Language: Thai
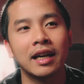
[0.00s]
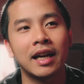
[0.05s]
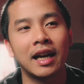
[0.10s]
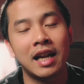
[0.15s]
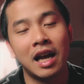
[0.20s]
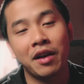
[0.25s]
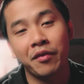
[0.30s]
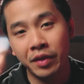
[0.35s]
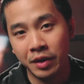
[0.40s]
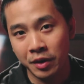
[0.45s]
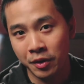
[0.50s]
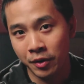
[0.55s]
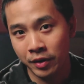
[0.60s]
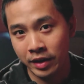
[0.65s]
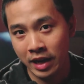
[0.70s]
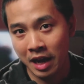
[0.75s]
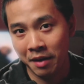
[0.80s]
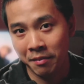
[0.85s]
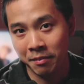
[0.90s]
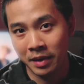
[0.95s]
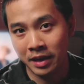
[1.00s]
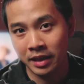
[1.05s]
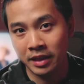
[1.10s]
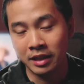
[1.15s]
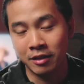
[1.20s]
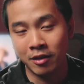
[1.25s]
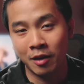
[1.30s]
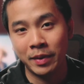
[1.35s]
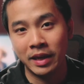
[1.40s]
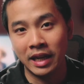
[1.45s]
การทำวิดีโอเนี่ยมัน
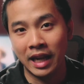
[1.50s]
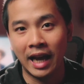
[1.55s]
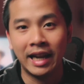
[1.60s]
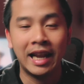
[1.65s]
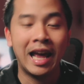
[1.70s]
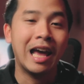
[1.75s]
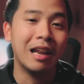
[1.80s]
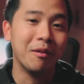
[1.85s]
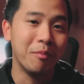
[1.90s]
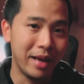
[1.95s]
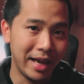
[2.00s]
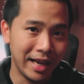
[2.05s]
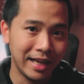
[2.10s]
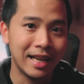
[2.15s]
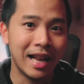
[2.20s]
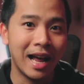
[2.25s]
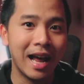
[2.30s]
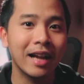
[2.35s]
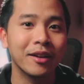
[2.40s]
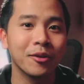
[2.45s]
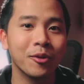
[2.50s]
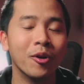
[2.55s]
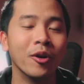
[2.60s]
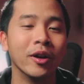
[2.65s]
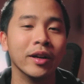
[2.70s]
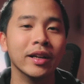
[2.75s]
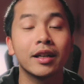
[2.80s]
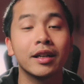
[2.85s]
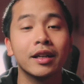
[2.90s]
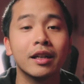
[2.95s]
ถือว่าเป็นงานแฮนด์เมดนะทุกค
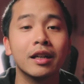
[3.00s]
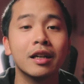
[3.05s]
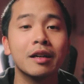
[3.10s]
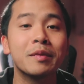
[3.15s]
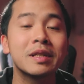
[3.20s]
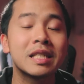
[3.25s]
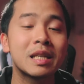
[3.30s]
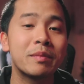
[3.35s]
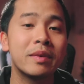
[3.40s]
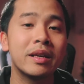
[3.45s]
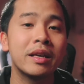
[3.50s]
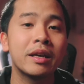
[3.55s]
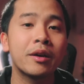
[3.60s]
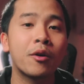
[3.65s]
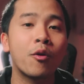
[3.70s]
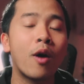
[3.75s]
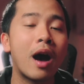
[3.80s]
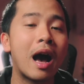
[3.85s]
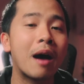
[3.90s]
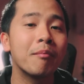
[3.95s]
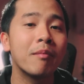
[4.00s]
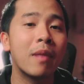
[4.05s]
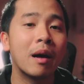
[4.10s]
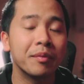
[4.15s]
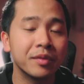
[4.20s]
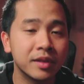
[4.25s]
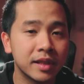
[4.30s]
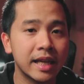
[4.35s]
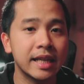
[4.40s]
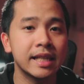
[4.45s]
นคือมันจะมีความแบ
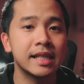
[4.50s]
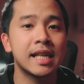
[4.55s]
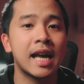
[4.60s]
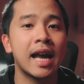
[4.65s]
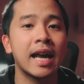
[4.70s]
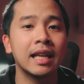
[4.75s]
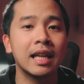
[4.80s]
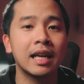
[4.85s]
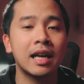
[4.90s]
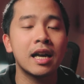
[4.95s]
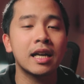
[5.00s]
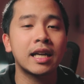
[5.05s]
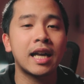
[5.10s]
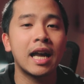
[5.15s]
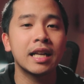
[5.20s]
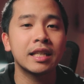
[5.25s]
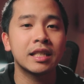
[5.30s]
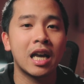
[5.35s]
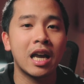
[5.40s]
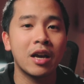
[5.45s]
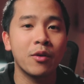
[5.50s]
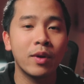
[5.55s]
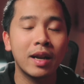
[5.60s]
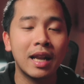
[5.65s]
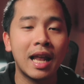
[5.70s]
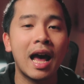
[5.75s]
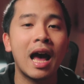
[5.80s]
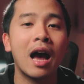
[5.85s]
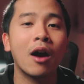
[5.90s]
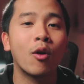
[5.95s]
บใส่ใจแล้วก็การใช้เว
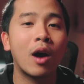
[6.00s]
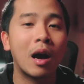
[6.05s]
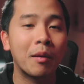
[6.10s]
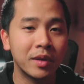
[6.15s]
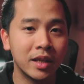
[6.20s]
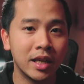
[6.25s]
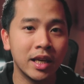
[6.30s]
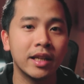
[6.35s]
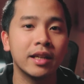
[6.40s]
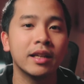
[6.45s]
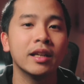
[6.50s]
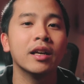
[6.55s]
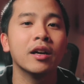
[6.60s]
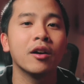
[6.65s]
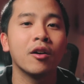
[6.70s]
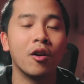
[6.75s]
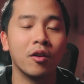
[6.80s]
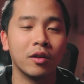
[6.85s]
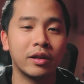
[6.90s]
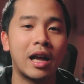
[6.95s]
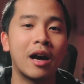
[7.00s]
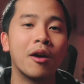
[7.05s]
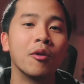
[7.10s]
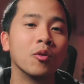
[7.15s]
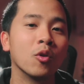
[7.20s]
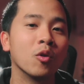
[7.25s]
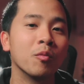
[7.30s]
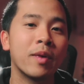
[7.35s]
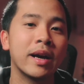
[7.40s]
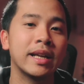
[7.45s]
ลาความคิดของเรา
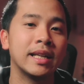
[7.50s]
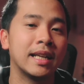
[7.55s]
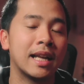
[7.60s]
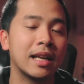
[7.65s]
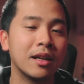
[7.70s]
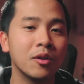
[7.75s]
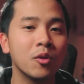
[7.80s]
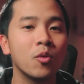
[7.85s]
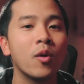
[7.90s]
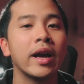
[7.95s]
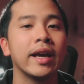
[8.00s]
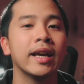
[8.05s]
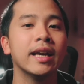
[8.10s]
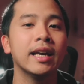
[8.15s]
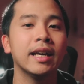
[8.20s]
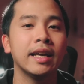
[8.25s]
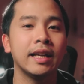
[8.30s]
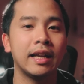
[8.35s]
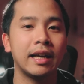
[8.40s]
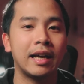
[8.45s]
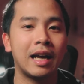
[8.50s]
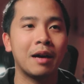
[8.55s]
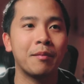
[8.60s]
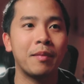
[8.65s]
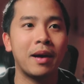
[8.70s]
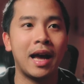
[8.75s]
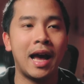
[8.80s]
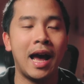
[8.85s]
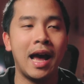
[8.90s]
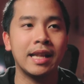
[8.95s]
ลงไปในนั้นด้วยนะครั
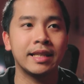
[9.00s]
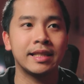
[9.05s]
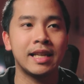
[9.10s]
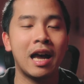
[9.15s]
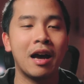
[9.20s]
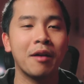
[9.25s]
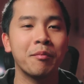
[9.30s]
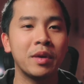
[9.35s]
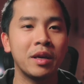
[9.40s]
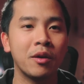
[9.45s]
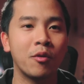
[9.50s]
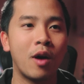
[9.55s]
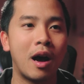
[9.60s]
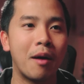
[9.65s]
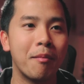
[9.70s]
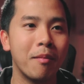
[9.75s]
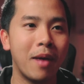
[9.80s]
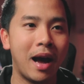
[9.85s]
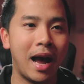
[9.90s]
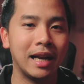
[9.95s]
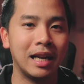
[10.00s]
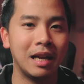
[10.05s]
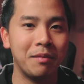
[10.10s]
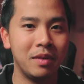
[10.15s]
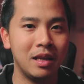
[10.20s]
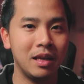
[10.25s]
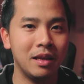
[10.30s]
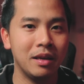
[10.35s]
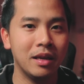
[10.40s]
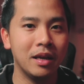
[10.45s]
บอาจจะมีความหมายและ
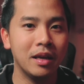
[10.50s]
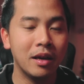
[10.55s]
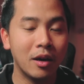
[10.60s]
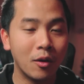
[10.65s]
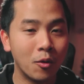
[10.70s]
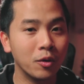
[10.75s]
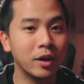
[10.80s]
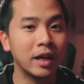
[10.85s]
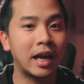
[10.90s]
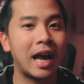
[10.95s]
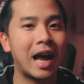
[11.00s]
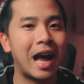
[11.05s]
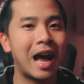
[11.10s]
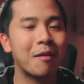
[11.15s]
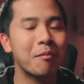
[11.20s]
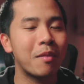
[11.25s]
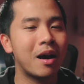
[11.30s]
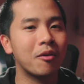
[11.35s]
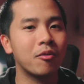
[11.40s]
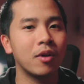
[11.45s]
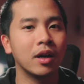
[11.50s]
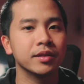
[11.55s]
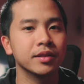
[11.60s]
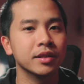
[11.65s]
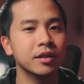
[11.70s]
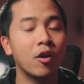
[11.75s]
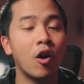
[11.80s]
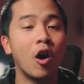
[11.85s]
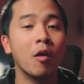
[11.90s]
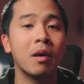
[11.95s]
มีคุณค่ามากกว่า
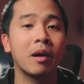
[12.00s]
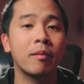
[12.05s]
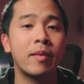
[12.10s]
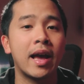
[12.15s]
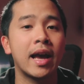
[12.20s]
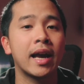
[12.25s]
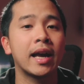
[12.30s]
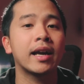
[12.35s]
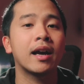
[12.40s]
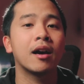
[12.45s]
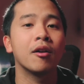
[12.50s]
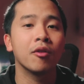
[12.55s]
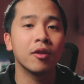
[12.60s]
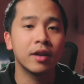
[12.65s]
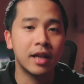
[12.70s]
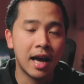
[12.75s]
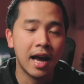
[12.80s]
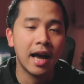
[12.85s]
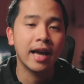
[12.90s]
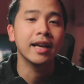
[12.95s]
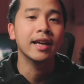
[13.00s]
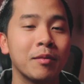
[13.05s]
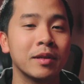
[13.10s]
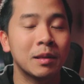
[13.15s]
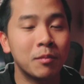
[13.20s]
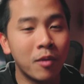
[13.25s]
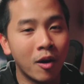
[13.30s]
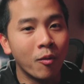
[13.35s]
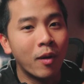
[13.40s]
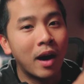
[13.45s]
ซื้อของแพงๆให้เขาก็ได้เรา
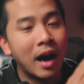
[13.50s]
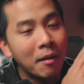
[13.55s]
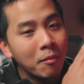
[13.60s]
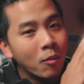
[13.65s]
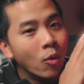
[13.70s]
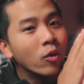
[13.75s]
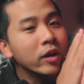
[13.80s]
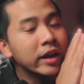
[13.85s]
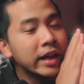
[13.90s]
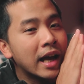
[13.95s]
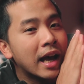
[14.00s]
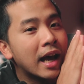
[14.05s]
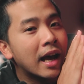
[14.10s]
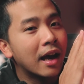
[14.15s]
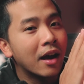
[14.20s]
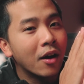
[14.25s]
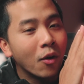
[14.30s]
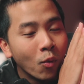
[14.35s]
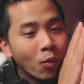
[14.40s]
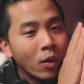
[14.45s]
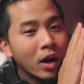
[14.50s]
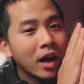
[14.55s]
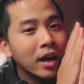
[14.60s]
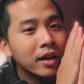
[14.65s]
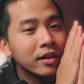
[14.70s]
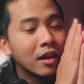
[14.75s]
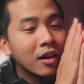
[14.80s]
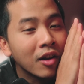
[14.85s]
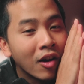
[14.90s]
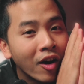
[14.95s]
จะบอกว่ามุกเนี้ยเวิร์
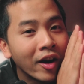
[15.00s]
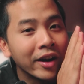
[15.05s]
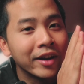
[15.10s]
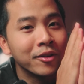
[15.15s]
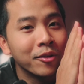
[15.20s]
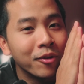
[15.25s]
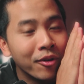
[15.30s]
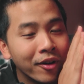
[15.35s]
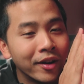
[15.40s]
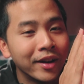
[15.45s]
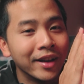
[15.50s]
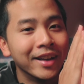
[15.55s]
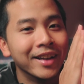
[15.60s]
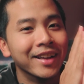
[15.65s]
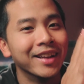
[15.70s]
กตลอดทุกคน